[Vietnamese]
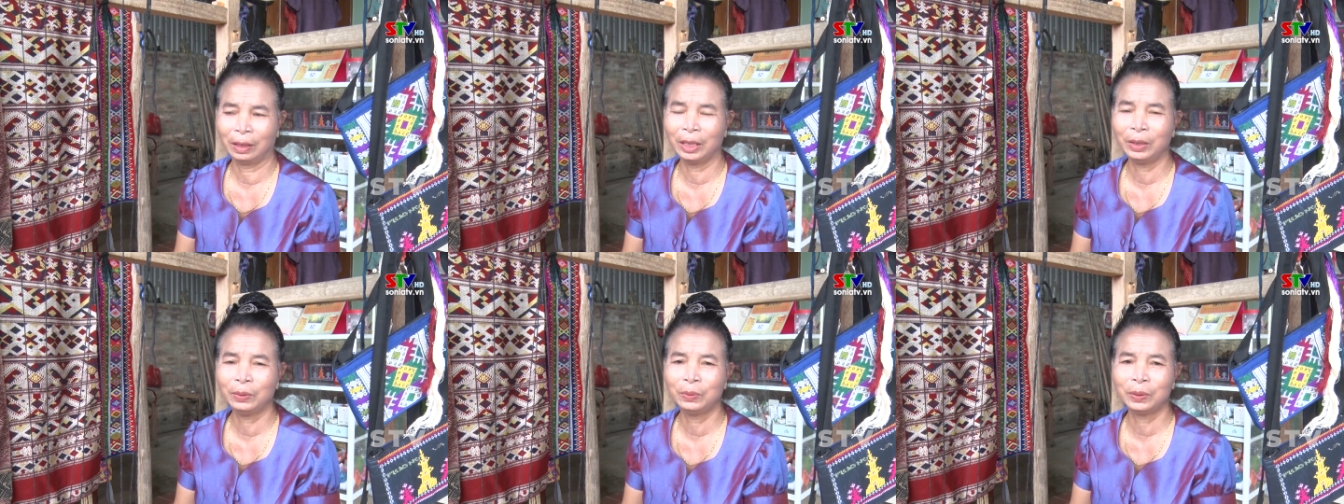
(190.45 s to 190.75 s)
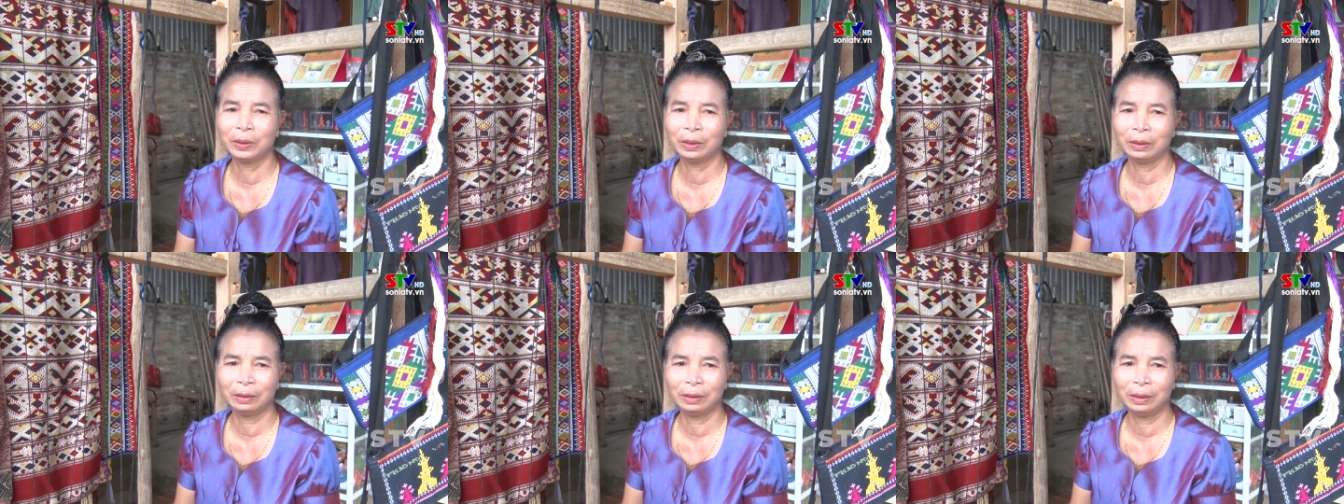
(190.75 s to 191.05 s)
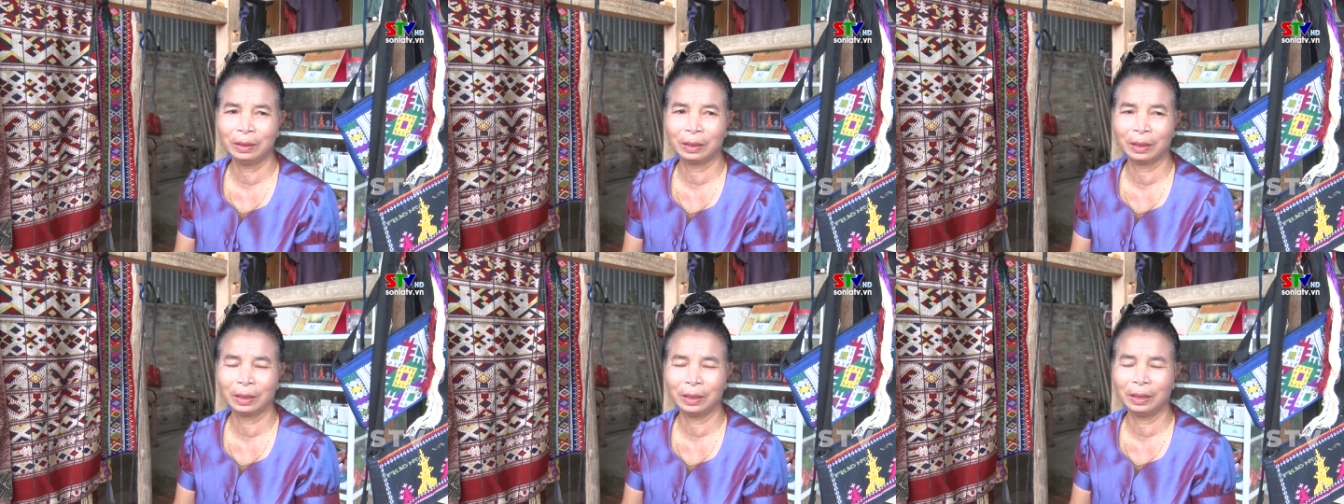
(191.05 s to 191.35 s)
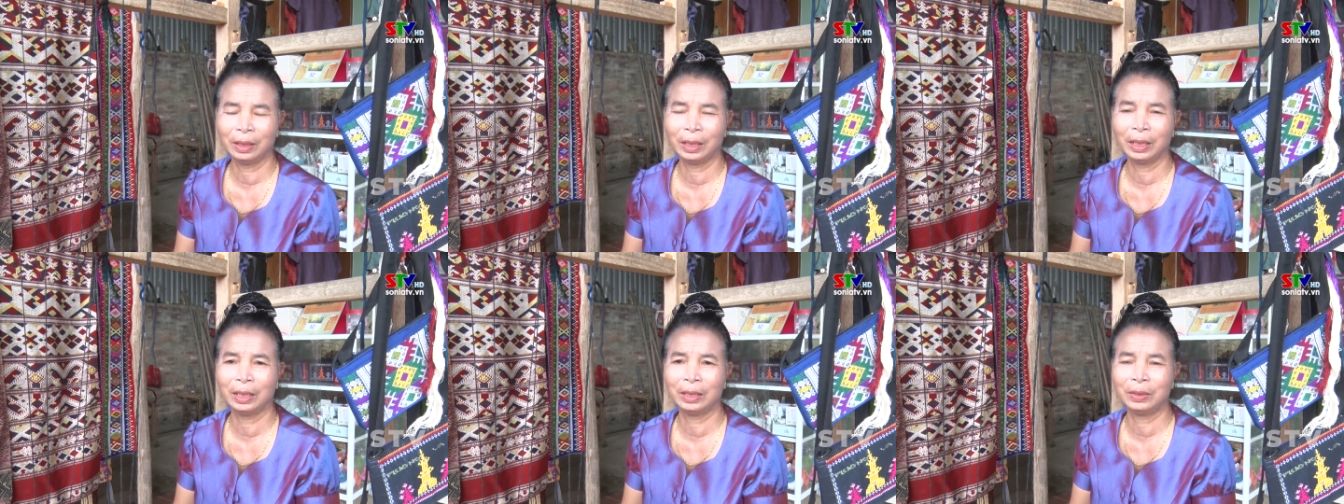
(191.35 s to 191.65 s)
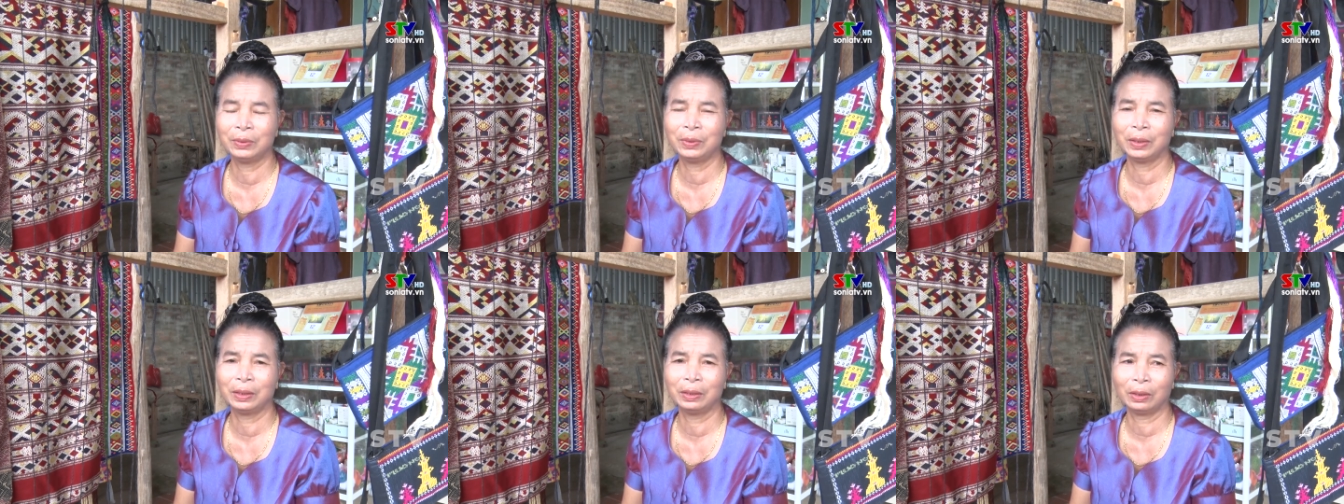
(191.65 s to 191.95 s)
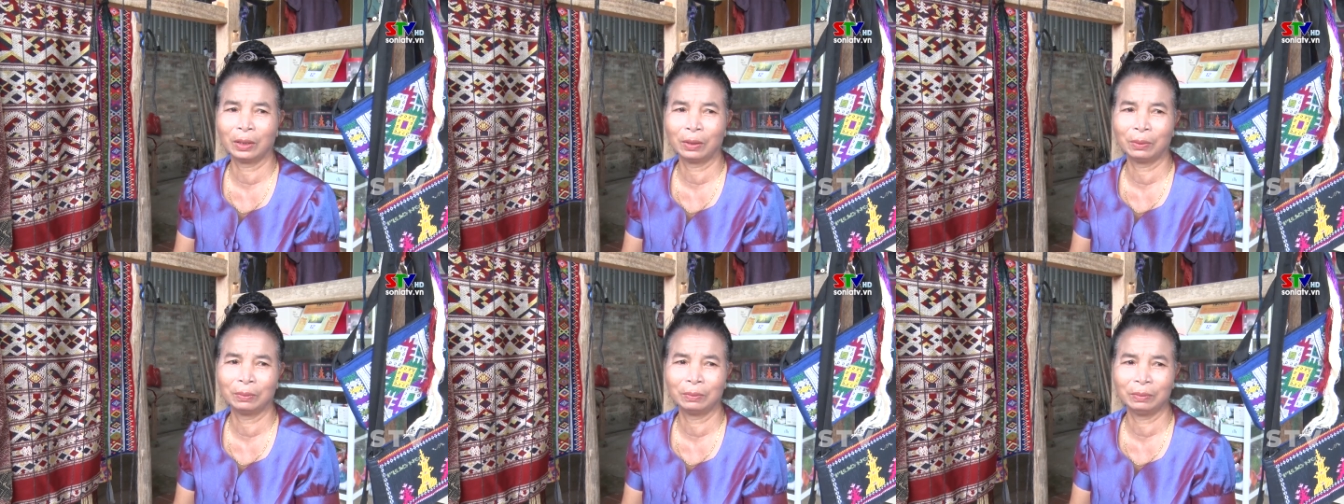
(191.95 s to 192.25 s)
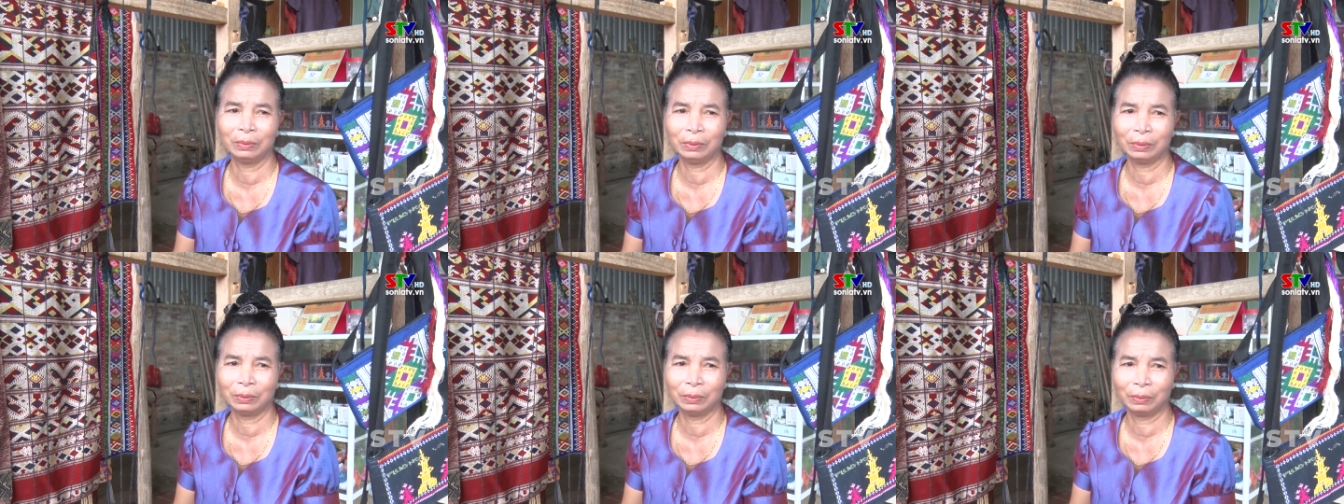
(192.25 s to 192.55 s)
lưu giữ được cái nghề truyền
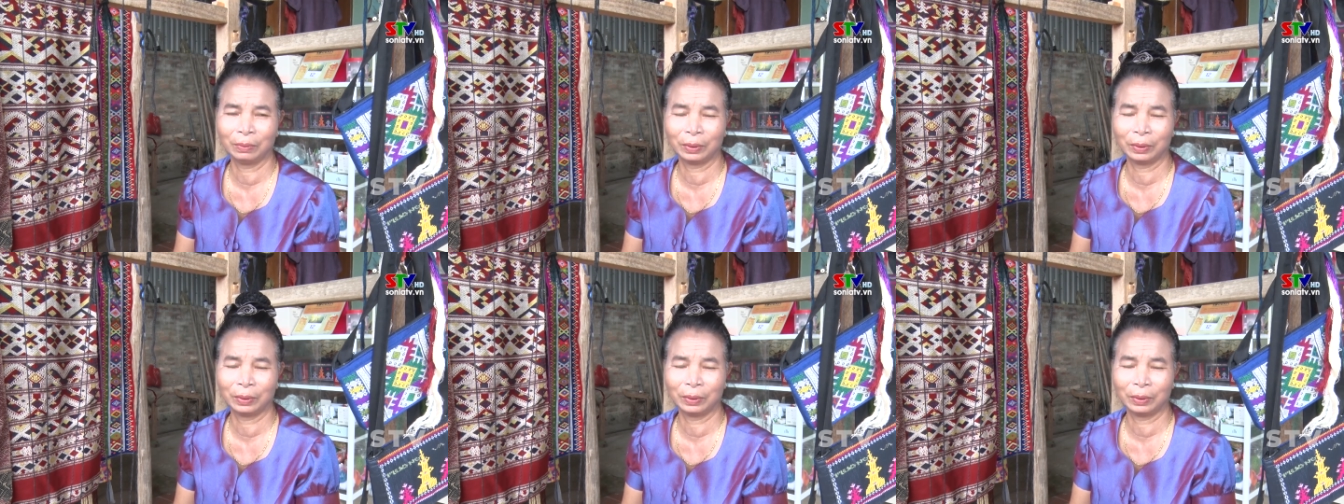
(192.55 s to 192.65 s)
thống